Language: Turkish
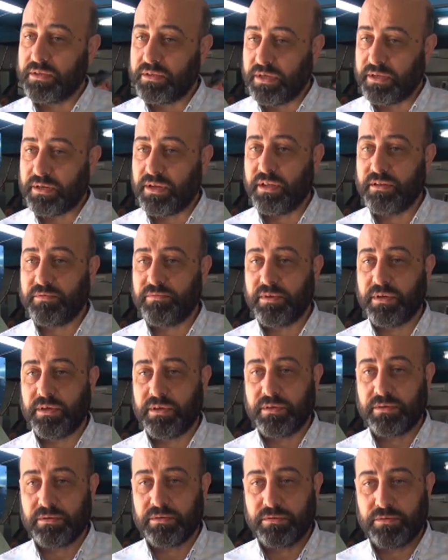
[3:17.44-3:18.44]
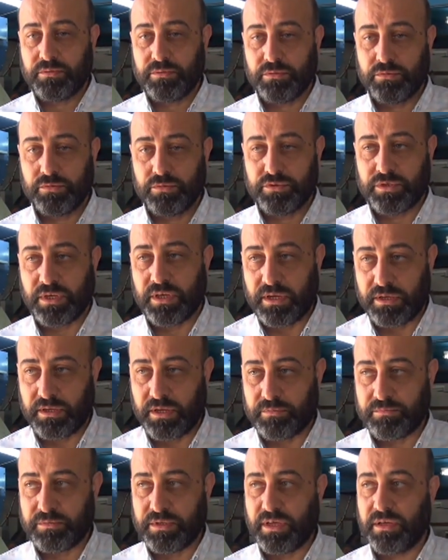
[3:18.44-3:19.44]
yerel ve ulusal
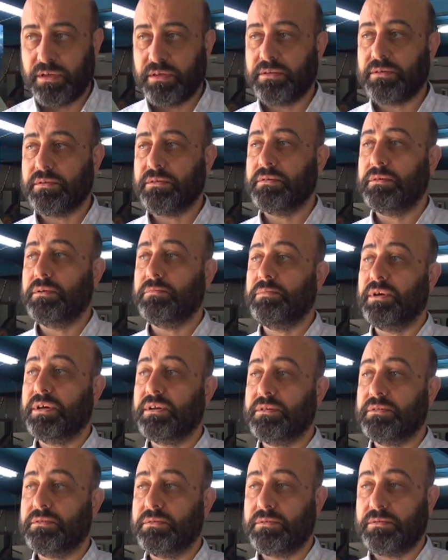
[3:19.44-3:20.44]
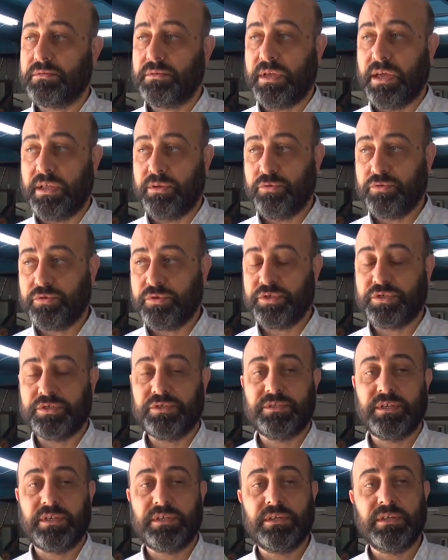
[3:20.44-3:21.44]
anlamda bakın yani yurt
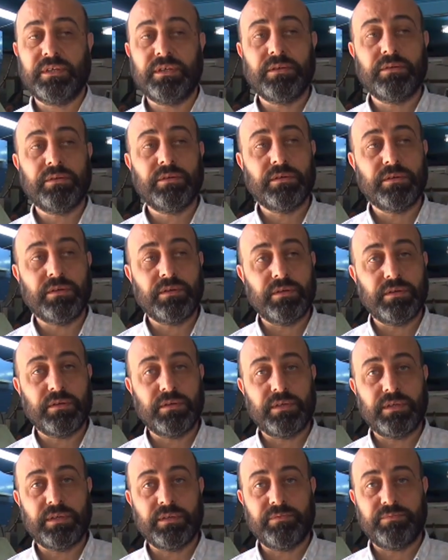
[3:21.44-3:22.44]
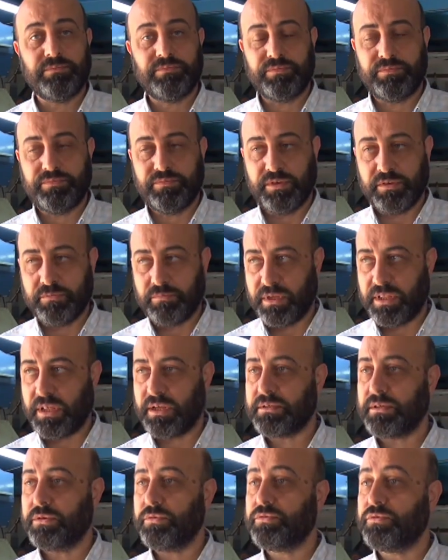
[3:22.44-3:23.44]
dışındaki
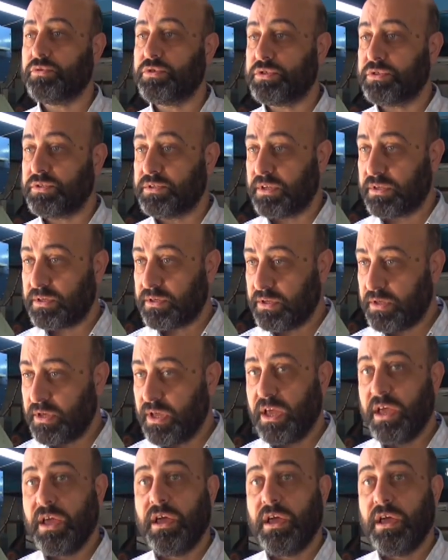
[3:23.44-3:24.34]
firmalar da yurt dışındaki